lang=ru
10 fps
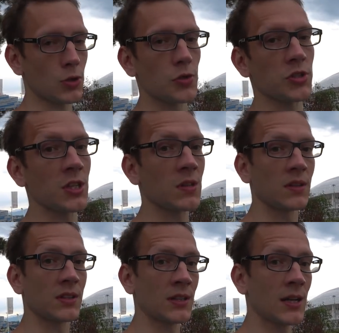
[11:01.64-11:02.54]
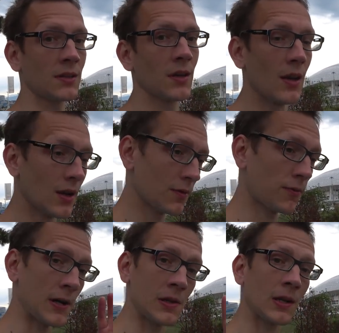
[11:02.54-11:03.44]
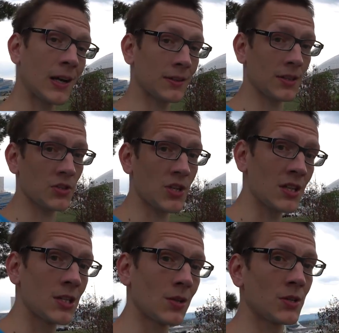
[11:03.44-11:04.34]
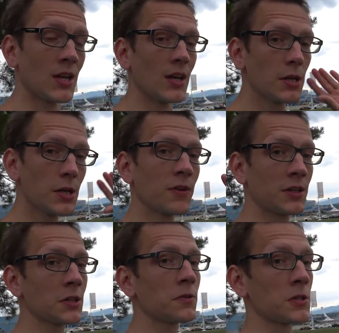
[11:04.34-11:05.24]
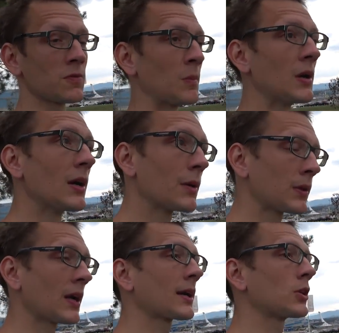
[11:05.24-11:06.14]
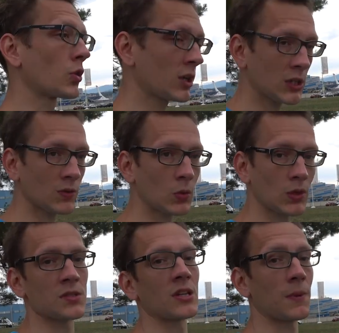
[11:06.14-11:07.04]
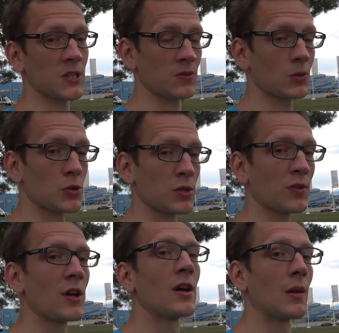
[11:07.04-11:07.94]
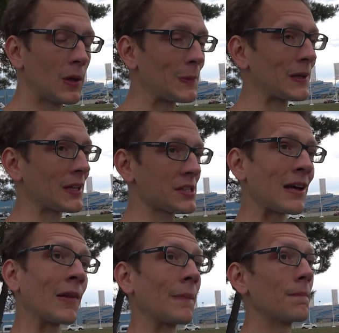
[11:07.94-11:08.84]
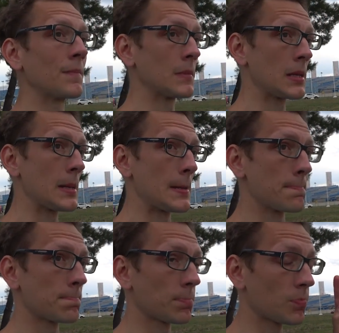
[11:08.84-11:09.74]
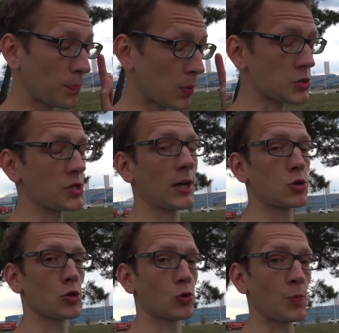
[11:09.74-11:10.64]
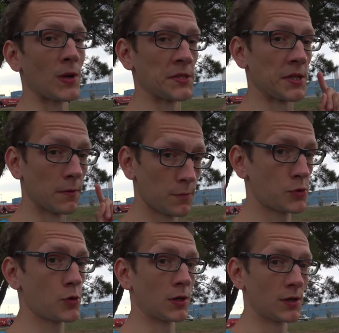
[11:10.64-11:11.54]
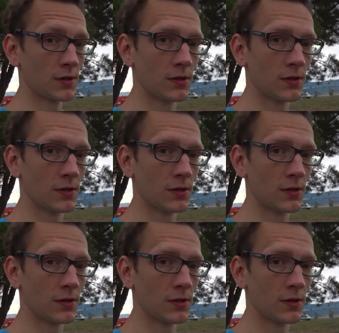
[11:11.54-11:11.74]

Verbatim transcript: то, что скидывает Игнат, Final Cut, так сказать, делать, и выкидывать вам. Благо, до этого у нас запас видосов был предоставлен. Просто хочу искупаться. Все.